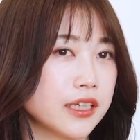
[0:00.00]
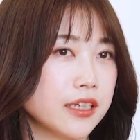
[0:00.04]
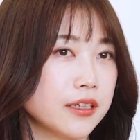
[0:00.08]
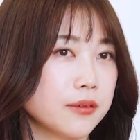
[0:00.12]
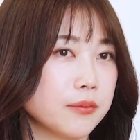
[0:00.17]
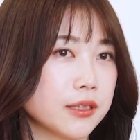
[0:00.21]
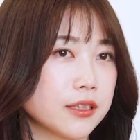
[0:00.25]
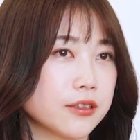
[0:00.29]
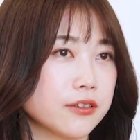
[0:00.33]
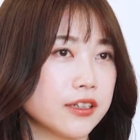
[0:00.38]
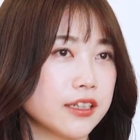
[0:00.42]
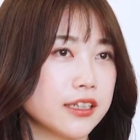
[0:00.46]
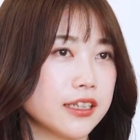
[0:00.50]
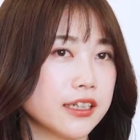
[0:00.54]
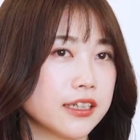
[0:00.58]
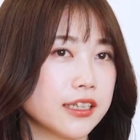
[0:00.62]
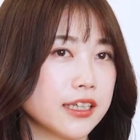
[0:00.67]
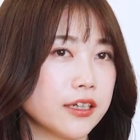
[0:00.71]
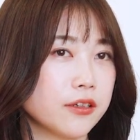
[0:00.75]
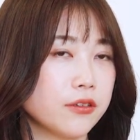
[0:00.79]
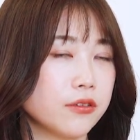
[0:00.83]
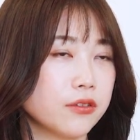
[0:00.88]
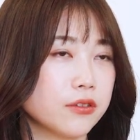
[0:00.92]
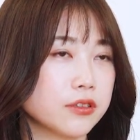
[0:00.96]
まあ、どれだけ
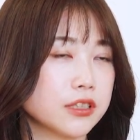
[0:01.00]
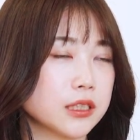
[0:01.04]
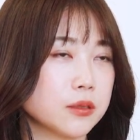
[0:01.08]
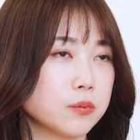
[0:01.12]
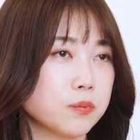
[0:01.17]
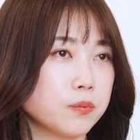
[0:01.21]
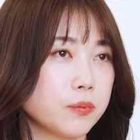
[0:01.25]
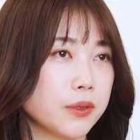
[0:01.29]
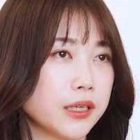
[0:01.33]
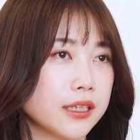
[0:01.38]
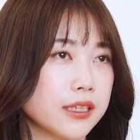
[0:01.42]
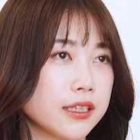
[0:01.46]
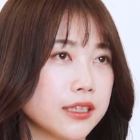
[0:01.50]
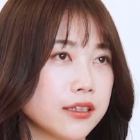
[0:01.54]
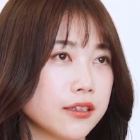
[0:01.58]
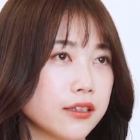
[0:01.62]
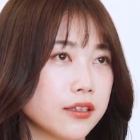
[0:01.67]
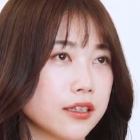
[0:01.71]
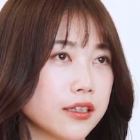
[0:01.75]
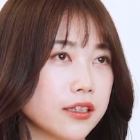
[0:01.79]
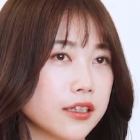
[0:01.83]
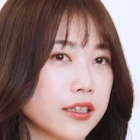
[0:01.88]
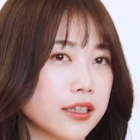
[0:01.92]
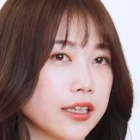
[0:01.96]
こう失敗
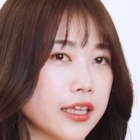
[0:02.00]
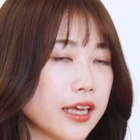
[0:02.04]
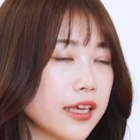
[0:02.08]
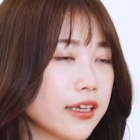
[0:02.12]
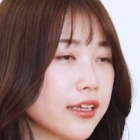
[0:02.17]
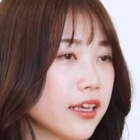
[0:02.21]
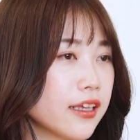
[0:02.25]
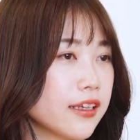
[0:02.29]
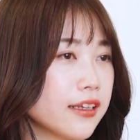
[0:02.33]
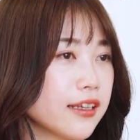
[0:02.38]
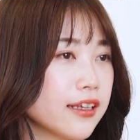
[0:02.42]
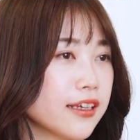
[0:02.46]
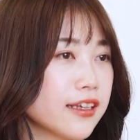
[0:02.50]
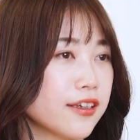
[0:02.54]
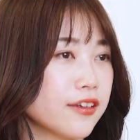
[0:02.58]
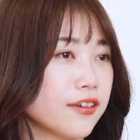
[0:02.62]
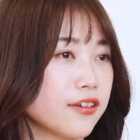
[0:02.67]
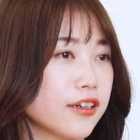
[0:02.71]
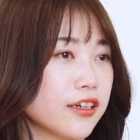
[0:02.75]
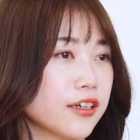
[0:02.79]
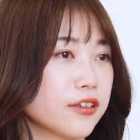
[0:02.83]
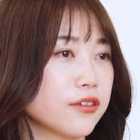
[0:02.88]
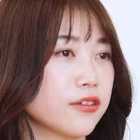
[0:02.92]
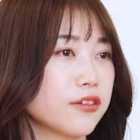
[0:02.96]
経験できる
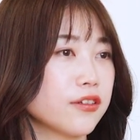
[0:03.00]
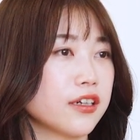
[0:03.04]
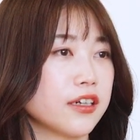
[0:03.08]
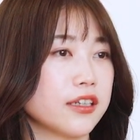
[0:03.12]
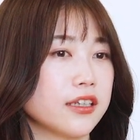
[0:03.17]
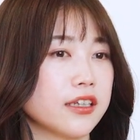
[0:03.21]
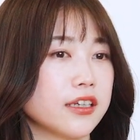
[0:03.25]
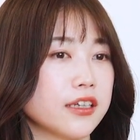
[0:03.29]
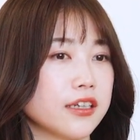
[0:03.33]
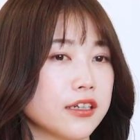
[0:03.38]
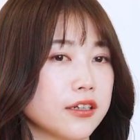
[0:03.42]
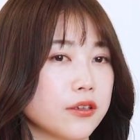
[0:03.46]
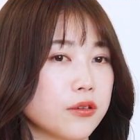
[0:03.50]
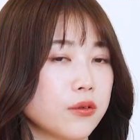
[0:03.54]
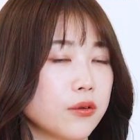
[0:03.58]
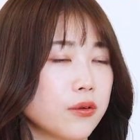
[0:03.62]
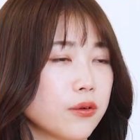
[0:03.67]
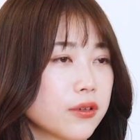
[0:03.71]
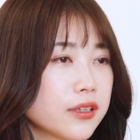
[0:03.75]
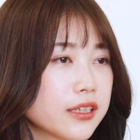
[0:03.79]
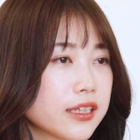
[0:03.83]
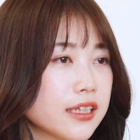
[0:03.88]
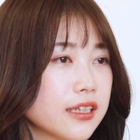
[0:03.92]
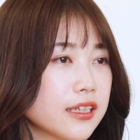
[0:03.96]
かどうかでこ
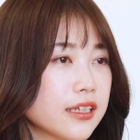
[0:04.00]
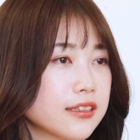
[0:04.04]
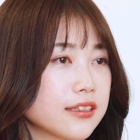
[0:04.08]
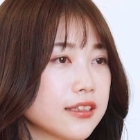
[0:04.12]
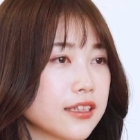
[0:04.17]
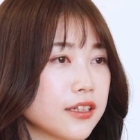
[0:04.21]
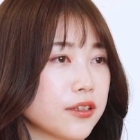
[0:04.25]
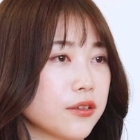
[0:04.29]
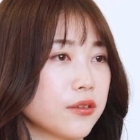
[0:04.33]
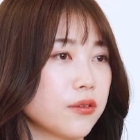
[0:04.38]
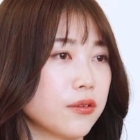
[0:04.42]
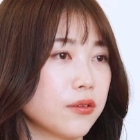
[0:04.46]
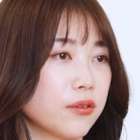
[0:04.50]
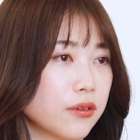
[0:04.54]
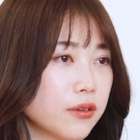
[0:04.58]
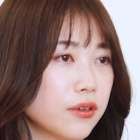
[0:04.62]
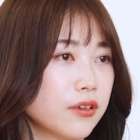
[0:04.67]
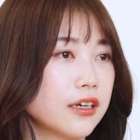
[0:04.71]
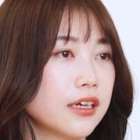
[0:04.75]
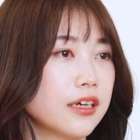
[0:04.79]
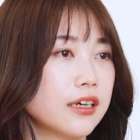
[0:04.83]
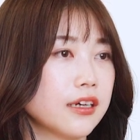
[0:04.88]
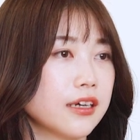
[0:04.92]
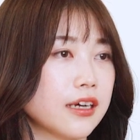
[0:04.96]
う大きな成功
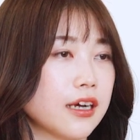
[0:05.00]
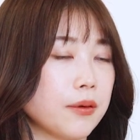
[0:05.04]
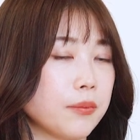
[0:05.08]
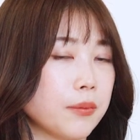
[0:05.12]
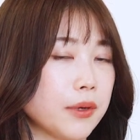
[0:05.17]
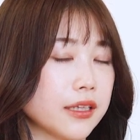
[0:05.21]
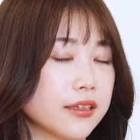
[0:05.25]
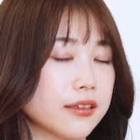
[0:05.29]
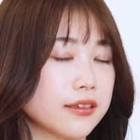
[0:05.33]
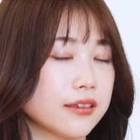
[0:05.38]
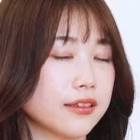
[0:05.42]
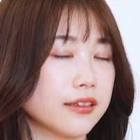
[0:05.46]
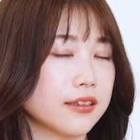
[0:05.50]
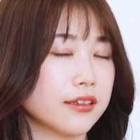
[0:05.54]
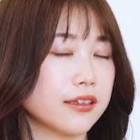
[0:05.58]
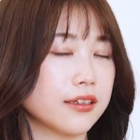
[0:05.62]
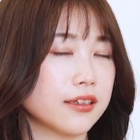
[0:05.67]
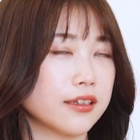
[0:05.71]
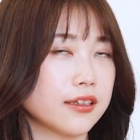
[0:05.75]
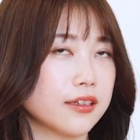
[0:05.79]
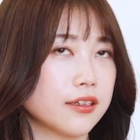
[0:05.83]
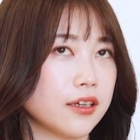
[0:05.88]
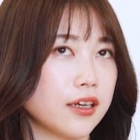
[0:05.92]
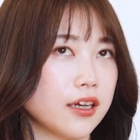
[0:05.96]
が,、ま、
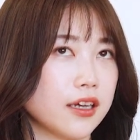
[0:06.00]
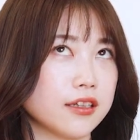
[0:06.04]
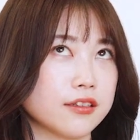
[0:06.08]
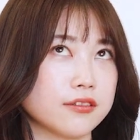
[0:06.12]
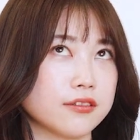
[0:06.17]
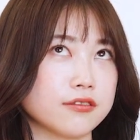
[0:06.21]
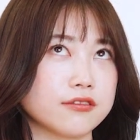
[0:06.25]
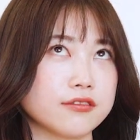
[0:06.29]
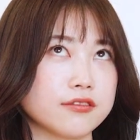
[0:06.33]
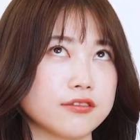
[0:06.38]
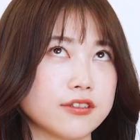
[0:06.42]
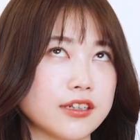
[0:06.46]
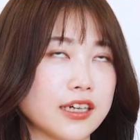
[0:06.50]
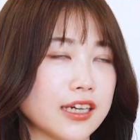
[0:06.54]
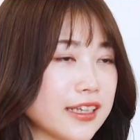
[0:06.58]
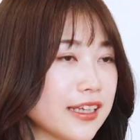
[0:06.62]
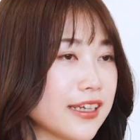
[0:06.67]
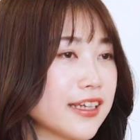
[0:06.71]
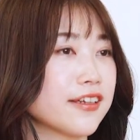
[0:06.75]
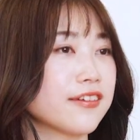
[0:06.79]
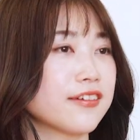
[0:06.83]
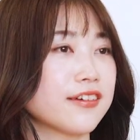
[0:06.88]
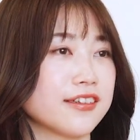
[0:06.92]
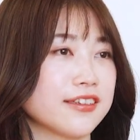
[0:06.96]
ができ
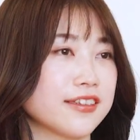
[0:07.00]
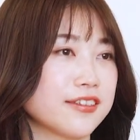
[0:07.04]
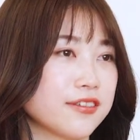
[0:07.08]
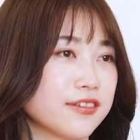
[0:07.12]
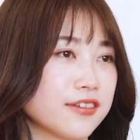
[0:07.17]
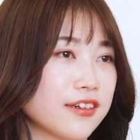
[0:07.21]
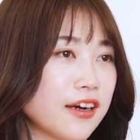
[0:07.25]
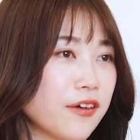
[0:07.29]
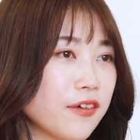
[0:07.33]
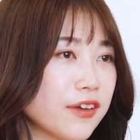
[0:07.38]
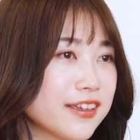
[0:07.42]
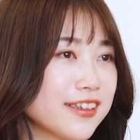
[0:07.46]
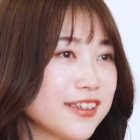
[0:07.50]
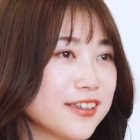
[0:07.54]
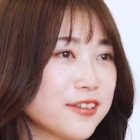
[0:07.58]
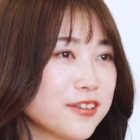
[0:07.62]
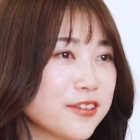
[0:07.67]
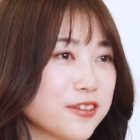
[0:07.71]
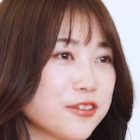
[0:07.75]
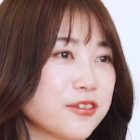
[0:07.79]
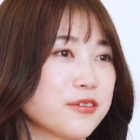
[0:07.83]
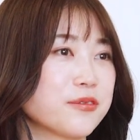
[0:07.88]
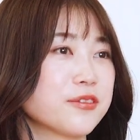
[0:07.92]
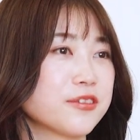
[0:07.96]
るかっていうのは変わってくる
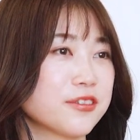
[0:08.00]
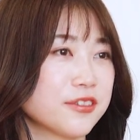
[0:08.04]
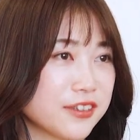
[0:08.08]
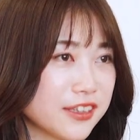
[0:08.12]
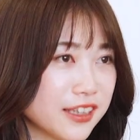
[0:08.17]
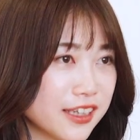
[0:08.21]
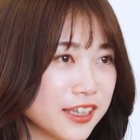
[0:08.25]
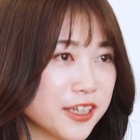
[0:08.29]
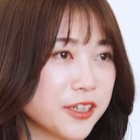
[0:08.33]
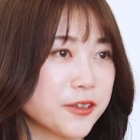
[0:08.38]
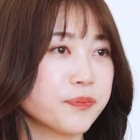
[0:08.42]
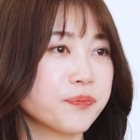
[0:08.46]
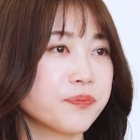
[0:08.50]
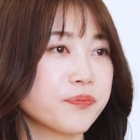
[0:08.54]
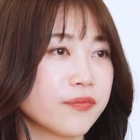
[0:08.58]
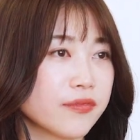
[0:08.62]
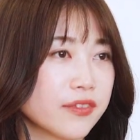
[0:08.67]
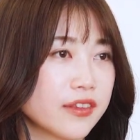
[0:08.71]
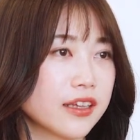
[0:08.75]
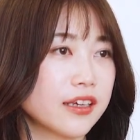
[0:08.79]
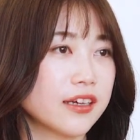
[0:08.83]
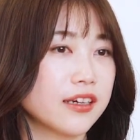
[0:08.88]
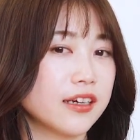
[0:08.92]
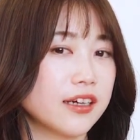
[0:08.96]
と思うので
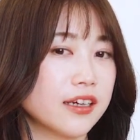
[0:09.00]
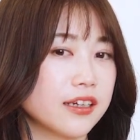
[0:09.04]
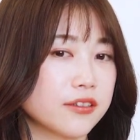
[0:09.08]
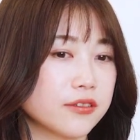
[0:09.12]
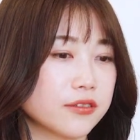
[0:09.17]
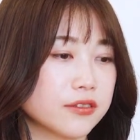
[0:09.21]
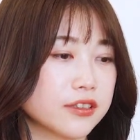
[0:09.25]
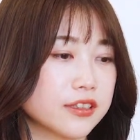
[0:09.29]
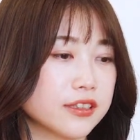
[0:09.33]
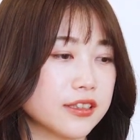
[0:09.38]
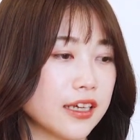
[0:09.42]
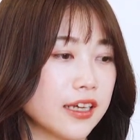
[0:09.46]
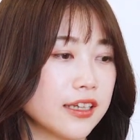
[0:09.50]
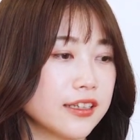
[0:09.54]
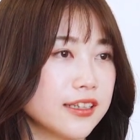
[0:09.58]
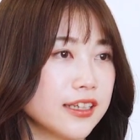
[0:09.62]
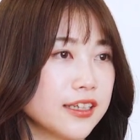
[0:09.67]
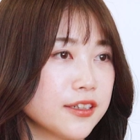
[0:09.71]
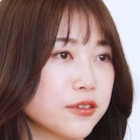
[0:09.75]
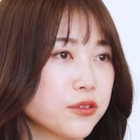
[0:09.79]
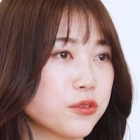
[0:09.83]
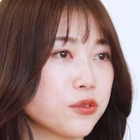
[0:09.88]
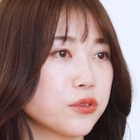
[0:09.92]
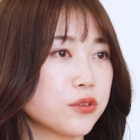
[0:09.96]
あの伝えてい
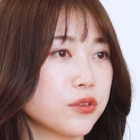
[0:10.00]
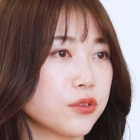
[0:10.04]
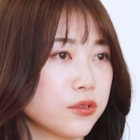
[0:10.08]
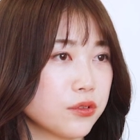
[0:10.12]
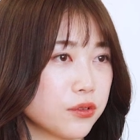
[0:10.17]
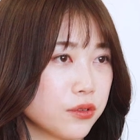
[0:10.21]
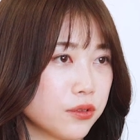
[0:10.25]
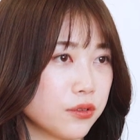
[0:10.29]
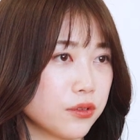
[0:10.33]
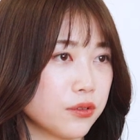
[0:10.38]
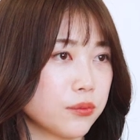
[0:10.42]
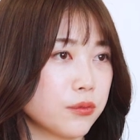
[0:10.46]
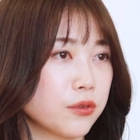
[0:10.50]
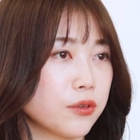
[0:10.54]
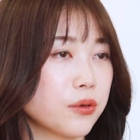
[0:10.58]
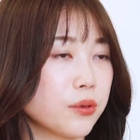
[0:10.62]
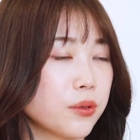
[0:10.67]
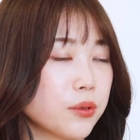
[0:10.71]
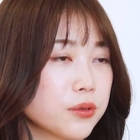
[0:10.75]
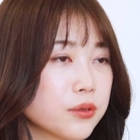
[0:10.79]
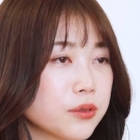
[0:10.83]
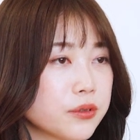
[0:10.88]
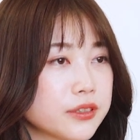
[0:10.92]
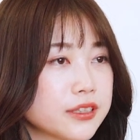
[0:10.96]
くことともう
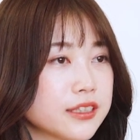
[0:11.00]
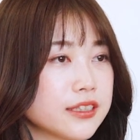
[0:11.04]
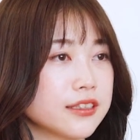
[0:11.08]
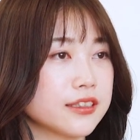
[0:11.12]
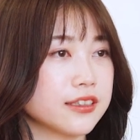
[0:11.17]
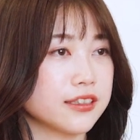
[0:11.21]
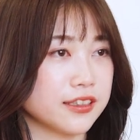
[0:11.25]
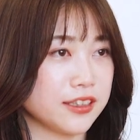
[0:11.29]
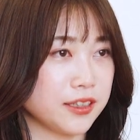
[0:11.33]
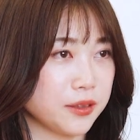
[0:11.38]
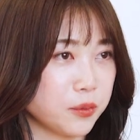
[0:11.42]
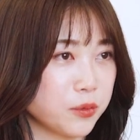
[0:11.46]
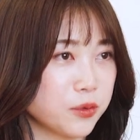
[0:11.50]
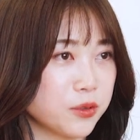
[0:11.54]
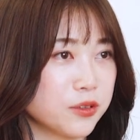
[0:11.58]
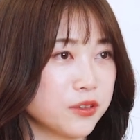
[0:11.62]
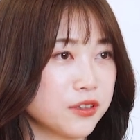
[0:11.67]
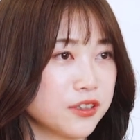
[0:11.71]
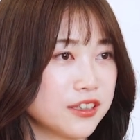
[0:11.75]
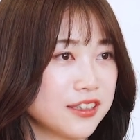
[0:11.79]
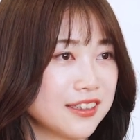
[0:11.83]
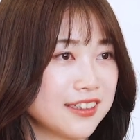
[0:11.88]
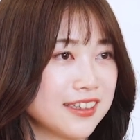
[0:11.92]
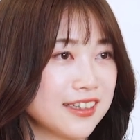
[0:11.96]
行動指針にも
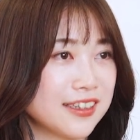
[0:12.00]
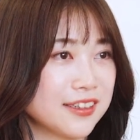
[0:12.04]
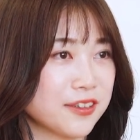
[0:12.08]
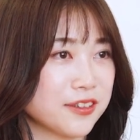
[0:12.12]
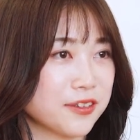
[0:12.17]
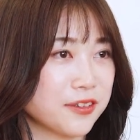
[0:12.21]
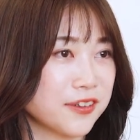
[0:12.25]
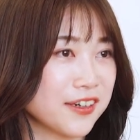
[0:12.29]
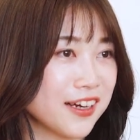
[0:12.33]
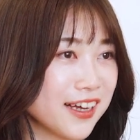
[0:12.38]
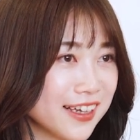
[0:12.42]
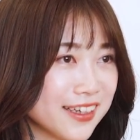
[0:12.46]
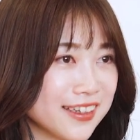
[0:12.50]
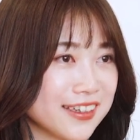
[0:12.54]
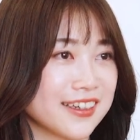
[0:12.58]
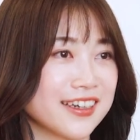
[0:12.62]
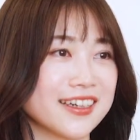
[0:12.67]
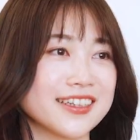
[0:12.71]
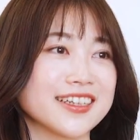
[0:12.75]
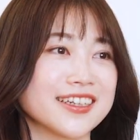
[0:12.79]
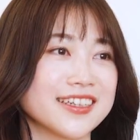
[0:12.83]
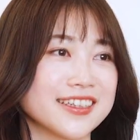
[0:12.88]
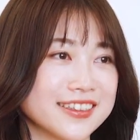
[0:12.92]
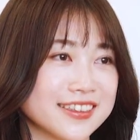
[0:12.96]
トライが大事